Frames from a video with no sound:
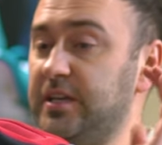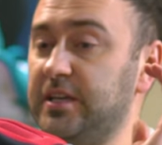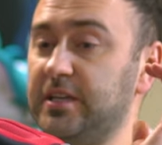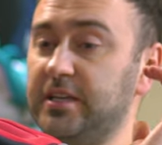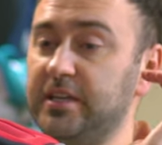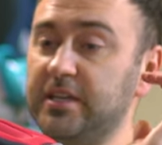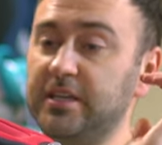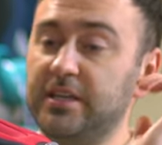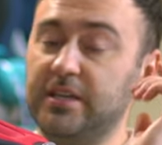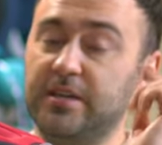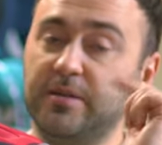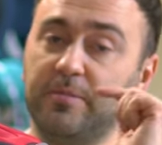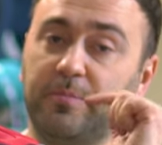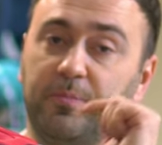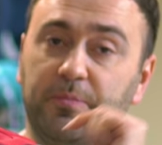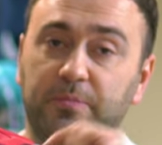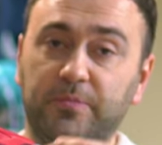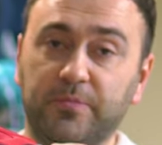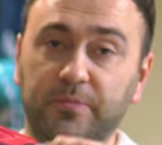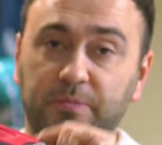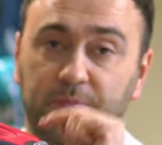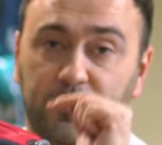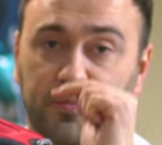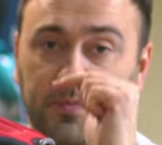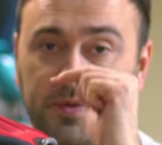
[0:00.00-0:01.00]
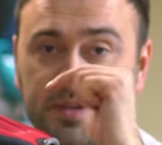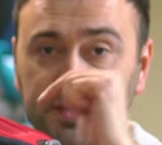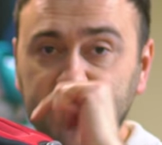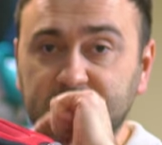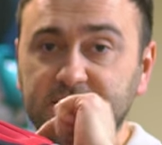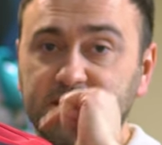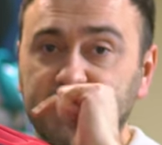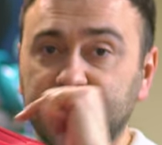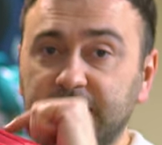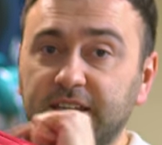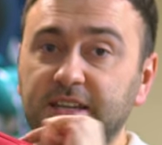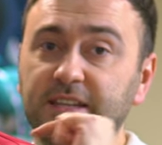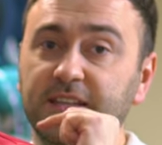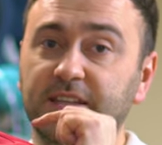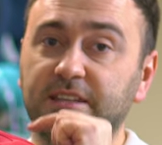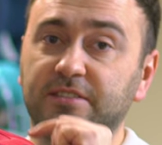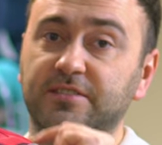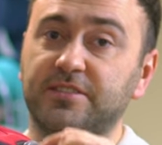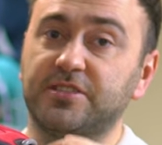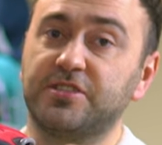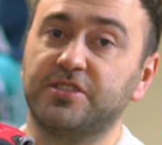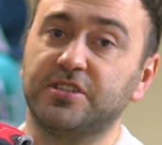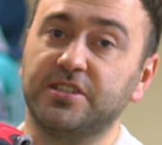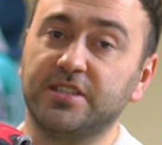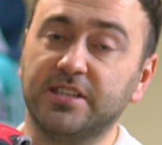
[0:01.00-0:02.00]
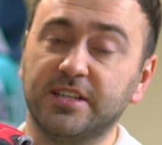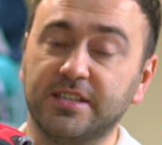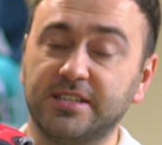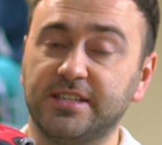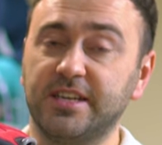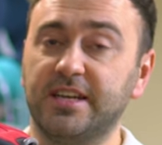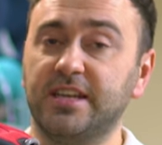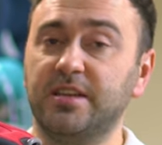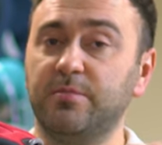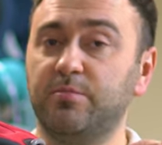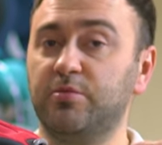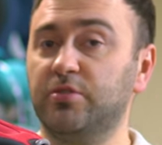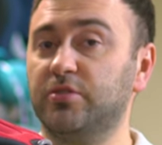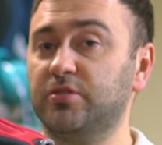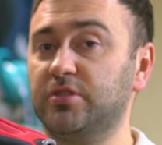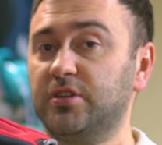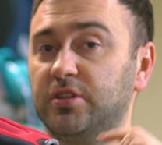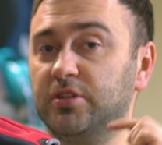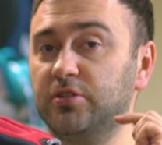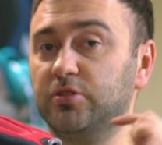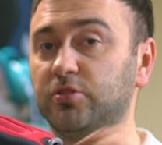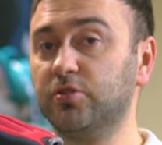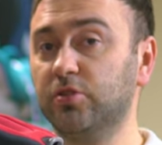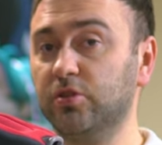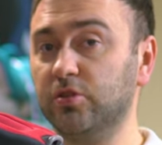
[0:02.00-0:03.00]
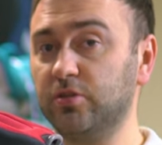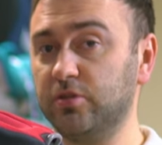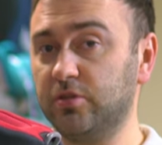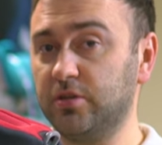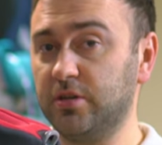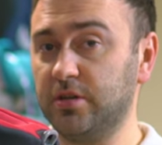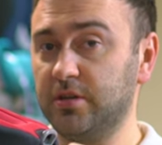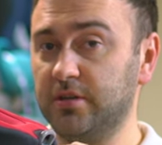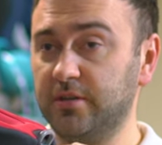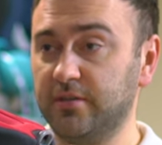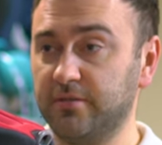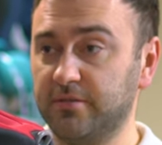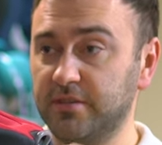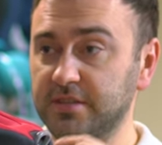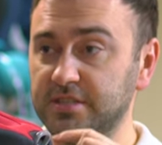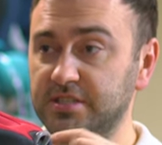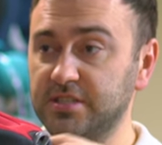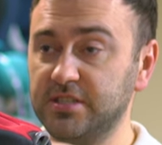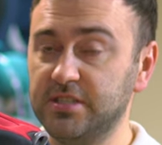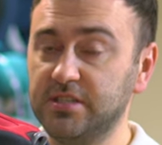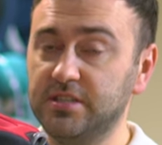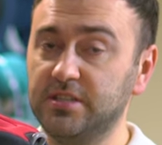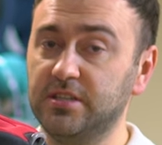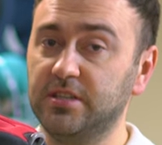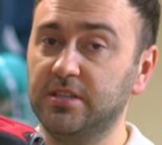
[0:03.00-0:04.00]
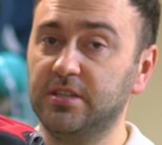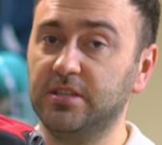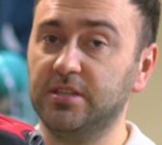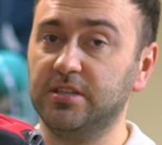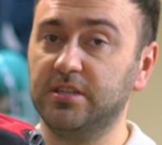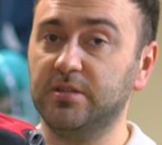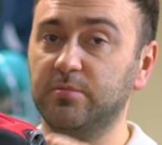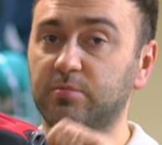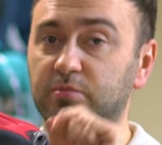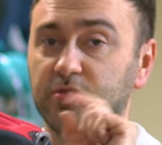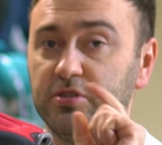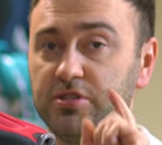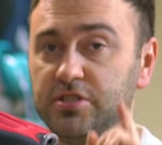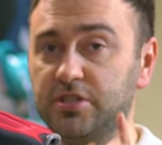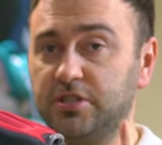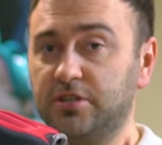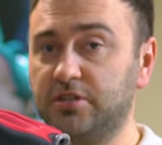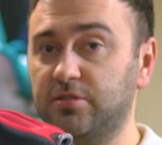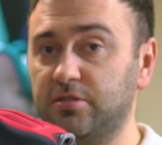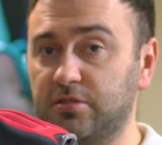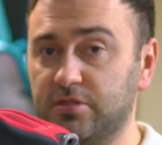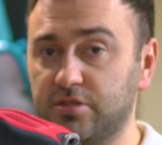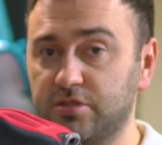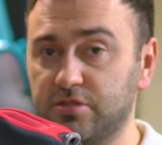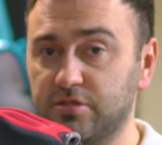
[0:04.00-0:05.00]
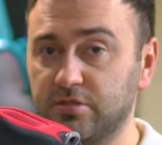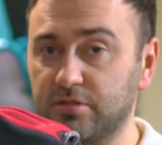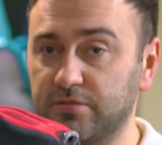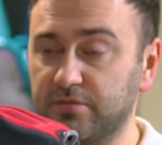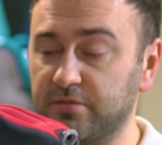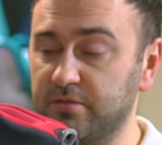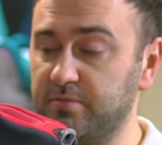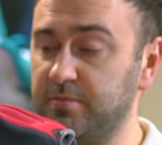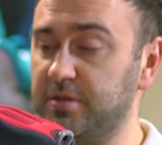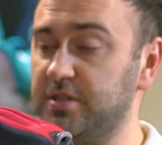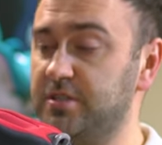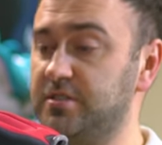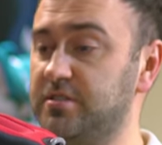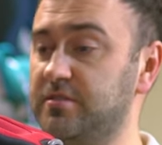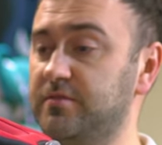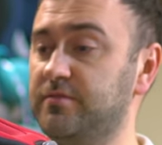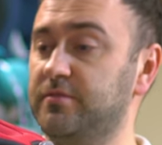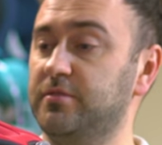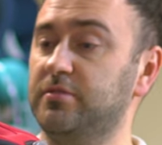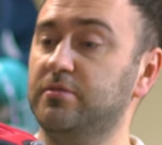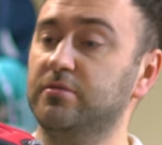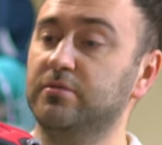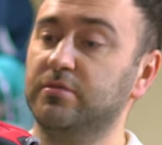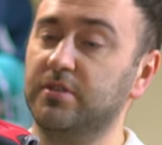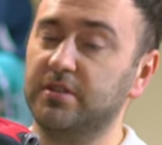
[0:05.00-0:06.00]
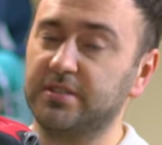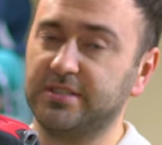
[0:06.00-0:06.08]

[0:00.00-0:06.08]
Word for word: И из-за этого же нельзя ребенка долго возить, не больше трех часов, имейте в виду.